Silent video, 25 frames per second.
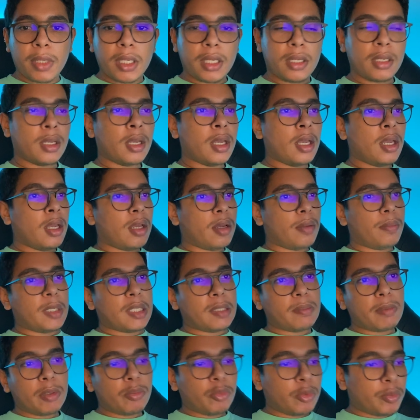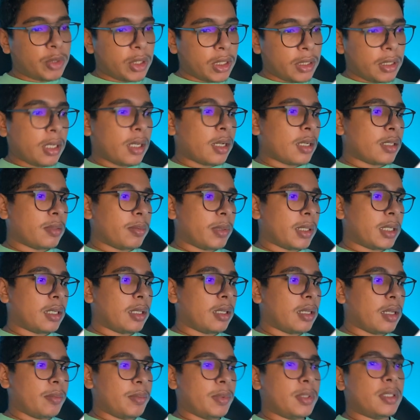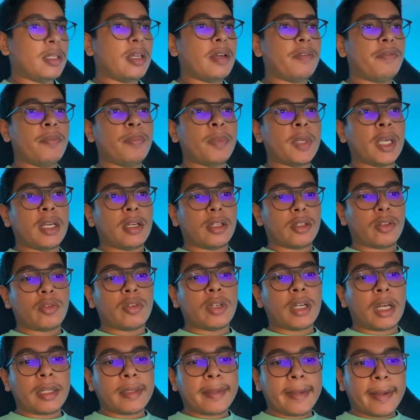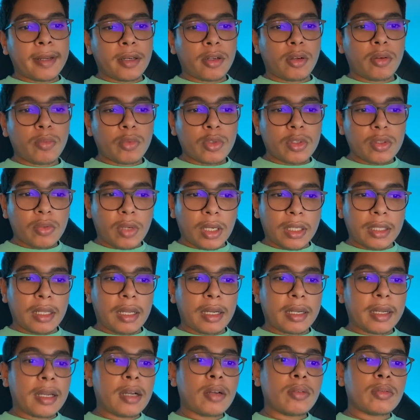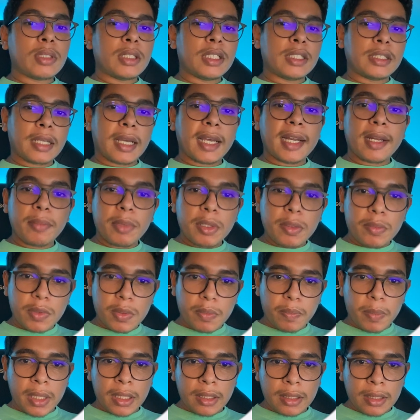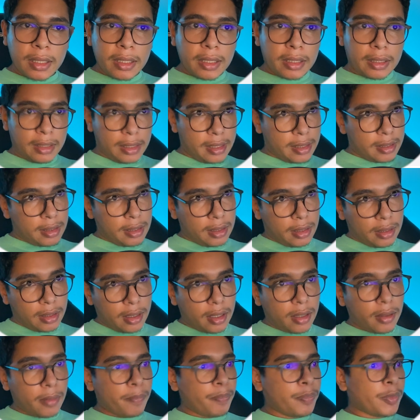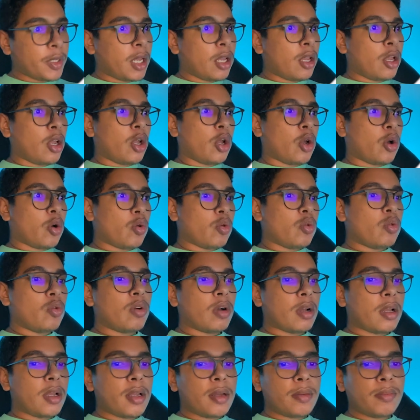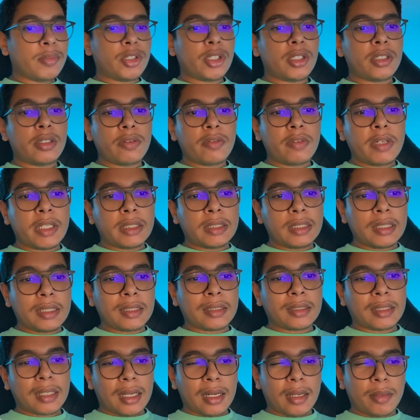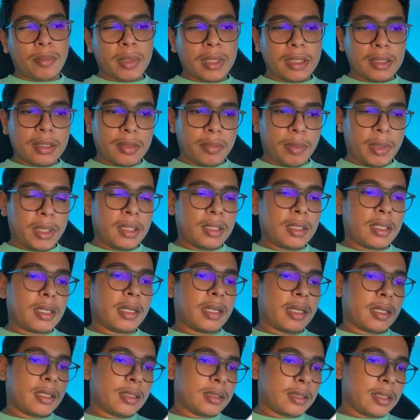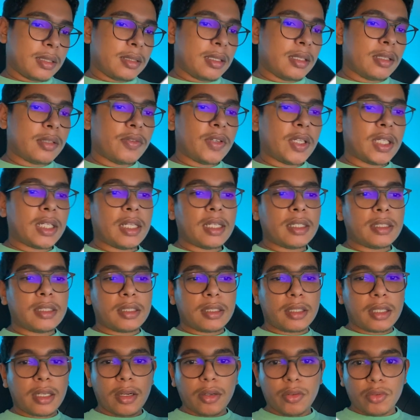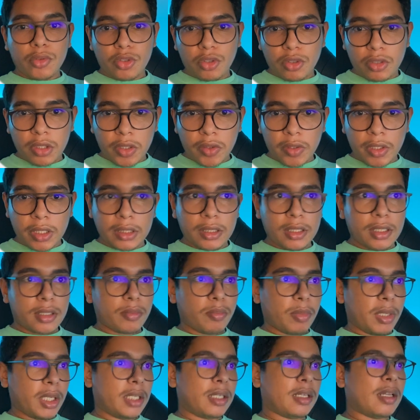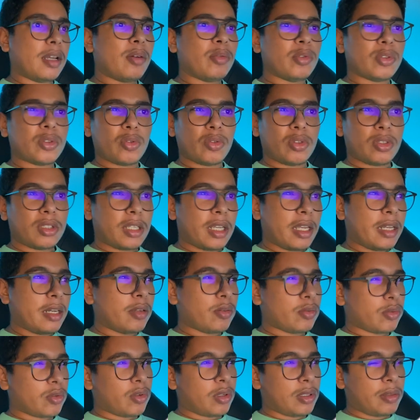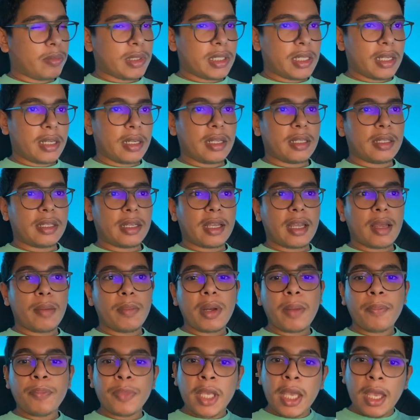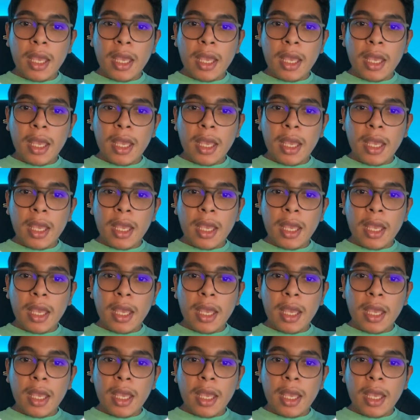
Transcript: مي بالنسبه للمبتدئ راه تبارك الله بزاف دونك غندخلكم وسط واحد الاكونت اللي تقريبا مسباندي 30 كا و جينيريتي تقريبا 70 كا يعني تخسرت فيه 30 كا جينيريتي 70 كا وسطو سكيلي وسطو هاد المسائل هذا كامله